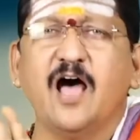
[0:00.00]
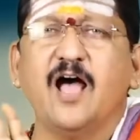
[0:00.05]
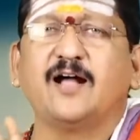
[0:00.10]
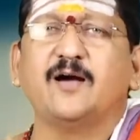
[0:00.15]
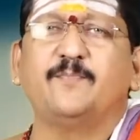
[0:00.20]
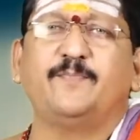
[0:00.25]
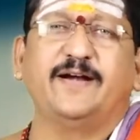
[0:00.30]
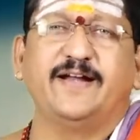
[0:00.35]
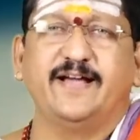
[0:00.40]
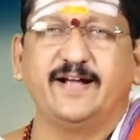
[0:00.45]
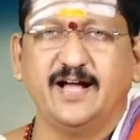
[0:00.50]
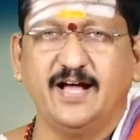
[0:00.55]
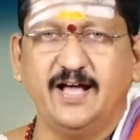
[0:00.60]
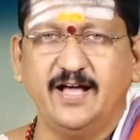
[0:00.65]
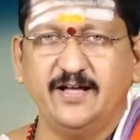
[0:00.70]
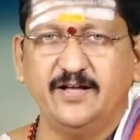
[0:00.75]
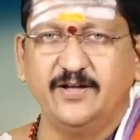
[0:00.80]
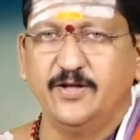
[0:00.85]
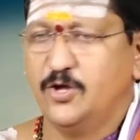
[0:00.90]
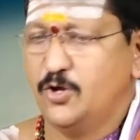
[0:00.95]
నాగపడగా
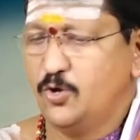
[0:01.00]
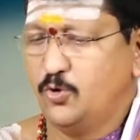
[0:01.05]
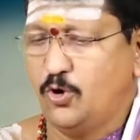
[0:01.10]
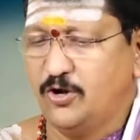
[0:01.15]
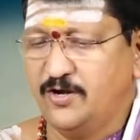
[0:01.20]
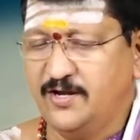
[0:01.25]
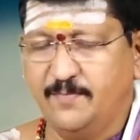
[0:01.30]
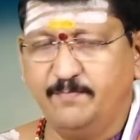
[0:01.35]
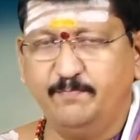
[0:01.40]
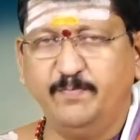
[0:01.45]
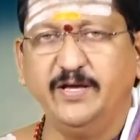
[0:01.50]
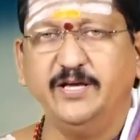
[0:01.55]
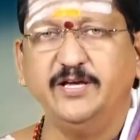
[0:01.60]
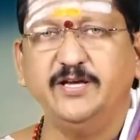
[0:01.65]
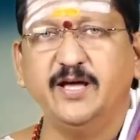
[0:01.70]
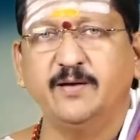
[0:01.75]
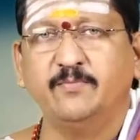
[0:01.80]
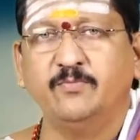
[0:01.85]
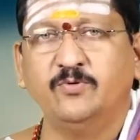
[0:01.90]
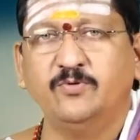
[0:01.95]
కొన్ని
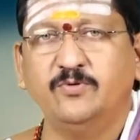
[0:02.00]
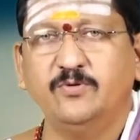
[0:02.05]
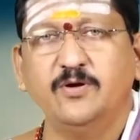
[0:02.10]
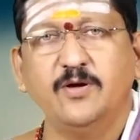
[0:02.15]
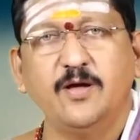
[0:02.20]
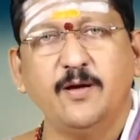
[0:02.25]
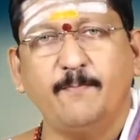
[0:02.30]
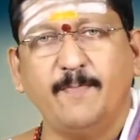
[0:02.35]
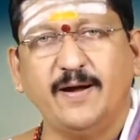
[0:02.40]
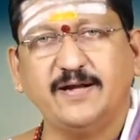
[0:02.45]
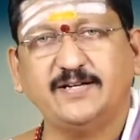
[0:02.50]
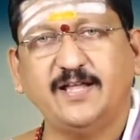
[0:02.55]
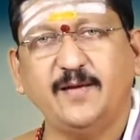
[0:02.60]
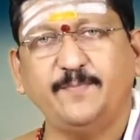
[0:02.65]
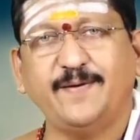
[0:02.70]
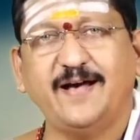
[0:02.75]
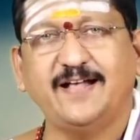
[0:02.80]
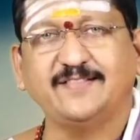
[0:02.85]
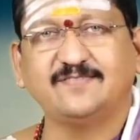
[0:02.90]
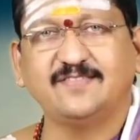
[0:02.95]
బియ్యము మట్టి
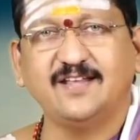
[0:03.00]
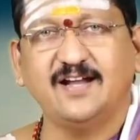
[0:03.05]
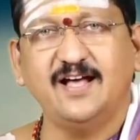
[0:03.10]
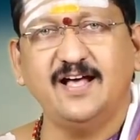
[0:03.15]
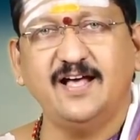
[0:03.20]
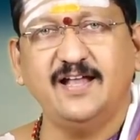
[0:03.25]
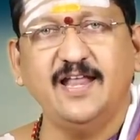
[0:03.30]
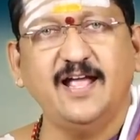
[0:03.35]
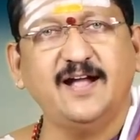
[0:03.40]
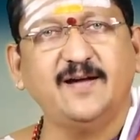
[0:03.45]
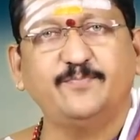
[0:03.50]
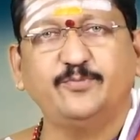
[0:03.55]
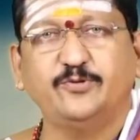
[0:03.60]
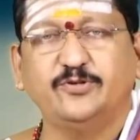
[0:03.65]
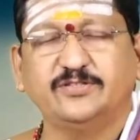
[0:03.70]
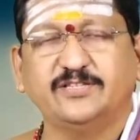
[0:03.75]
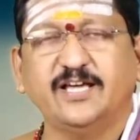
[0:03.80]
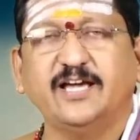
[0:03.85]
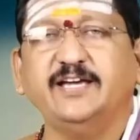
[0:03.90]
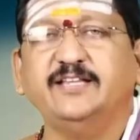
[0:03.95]
పాత్ర
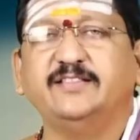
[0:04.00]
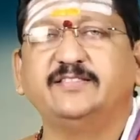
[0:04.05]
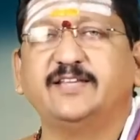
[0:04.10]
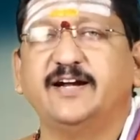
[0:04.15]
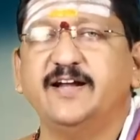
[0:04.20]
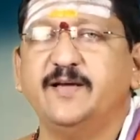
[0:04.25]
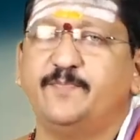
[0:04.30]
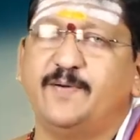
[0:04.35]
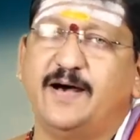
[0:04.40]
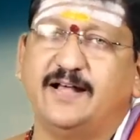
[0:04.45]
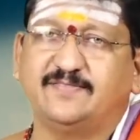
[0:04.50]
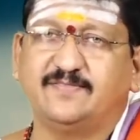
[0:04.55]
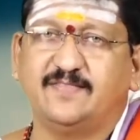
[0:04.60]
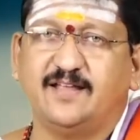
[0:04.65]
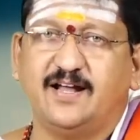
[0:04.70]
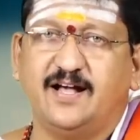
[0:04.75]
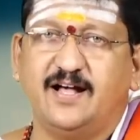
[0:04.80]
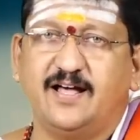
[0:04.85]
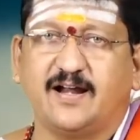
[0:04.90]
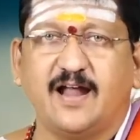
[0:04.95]
లేకపోతే ఇత్తడి
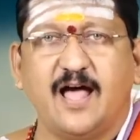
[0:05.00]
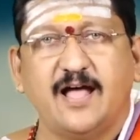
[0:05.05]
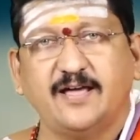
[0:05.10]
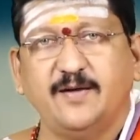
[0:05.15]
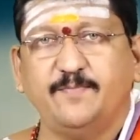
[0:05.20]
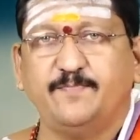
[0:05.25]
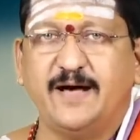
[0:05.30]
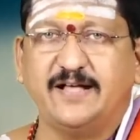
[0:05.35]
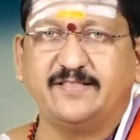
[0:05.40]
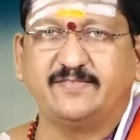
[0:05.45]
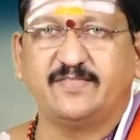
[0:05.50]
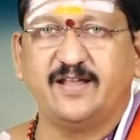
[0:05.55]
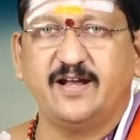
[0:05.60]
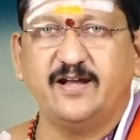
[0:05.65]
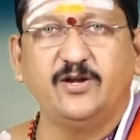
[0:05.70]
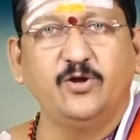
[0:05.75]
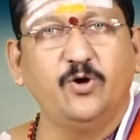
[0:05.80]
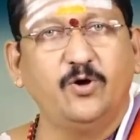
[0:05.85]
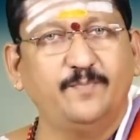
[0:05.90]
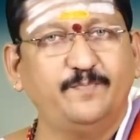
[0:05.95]
పాత్ర రాగి
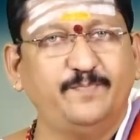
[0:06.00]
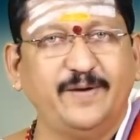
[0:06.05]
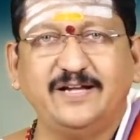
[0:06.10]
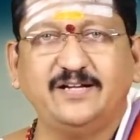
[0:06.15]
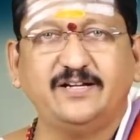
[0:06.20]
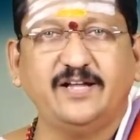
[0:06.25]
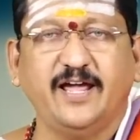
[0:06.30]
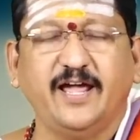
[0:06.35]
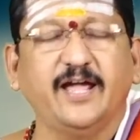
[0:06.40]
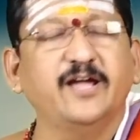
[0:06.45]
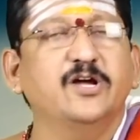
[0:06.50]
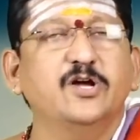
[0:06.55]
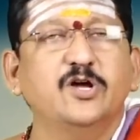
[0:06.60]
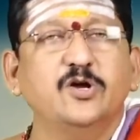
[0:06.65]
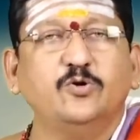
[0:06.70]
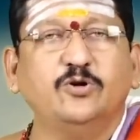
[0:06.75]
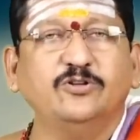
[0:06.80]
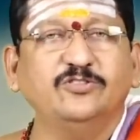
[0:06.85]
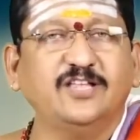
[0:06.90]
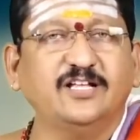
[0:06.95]
పాత్రల్లో పెట్టి
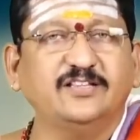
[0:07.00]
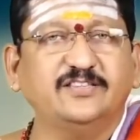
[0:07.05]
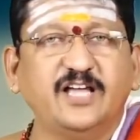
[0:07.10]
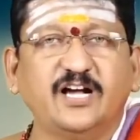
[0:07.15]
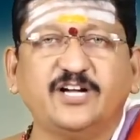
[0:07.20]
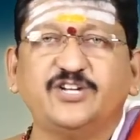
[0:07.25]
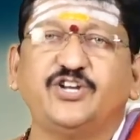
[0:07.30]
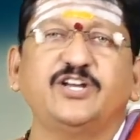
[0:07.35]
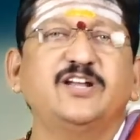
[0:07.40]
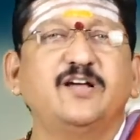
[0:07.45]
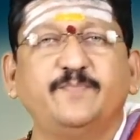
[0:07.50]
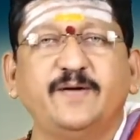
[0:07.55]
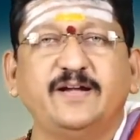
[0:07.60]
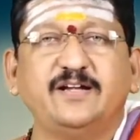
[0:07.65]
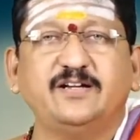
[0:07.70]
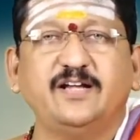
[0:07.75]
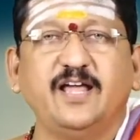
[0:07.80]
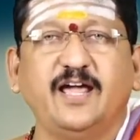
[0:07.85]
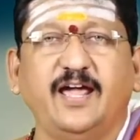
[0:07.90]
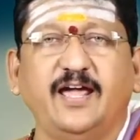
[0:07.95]
కొంత దక్షిణ
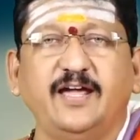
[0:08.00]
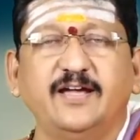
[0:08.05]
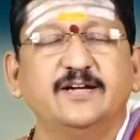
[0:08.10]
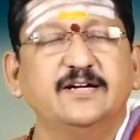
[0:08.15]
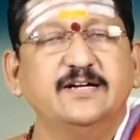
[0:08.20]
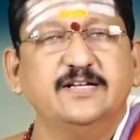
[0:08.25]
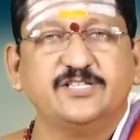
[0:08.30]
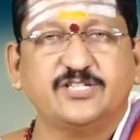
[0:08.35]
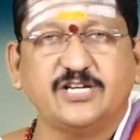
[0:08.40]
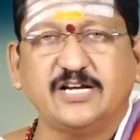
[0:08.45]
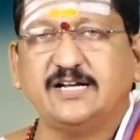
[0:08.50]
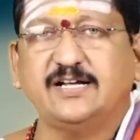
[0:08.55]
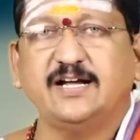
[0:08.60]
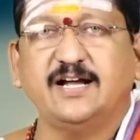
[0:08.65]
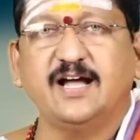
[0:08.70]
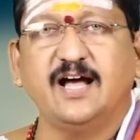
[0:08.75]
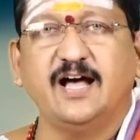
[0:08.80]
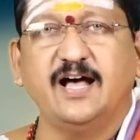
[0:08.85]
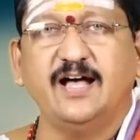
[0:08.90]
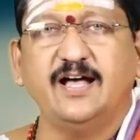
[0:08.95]
పెట్టి
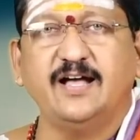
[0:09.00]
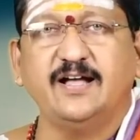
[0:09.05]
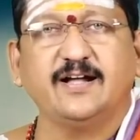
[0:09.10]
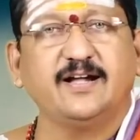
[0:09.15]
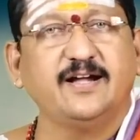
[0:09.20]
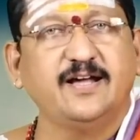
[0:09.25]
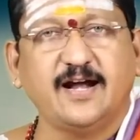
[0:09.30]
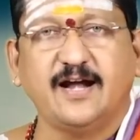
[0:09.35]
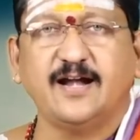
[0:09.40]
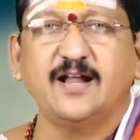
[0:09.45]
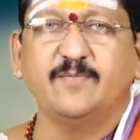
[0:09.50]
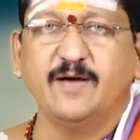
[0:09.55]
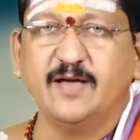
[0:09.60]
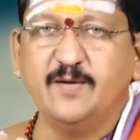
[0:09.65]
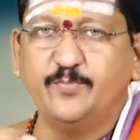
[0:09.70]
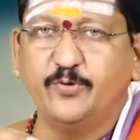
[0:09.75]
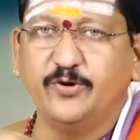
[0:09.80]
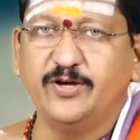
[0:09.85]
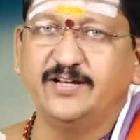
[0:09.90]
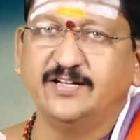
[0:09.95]
చక్కగా గ్రహణం
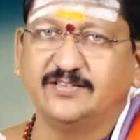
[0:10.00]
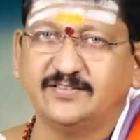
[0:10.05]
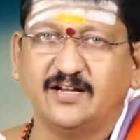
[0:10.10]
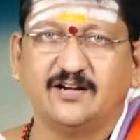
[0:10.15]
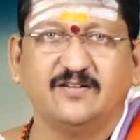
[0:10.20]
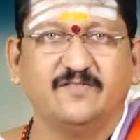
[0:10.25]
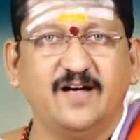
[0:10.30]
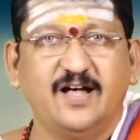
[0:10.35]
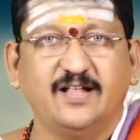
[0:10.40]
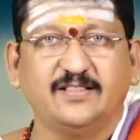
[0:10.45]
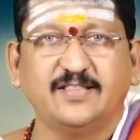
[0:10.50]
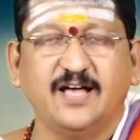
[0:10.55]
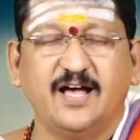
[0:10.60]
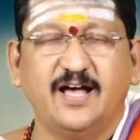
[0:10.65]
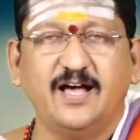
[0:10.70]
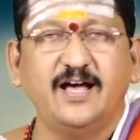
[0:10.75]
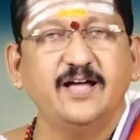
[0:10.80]
అయిపోయిన తరువాత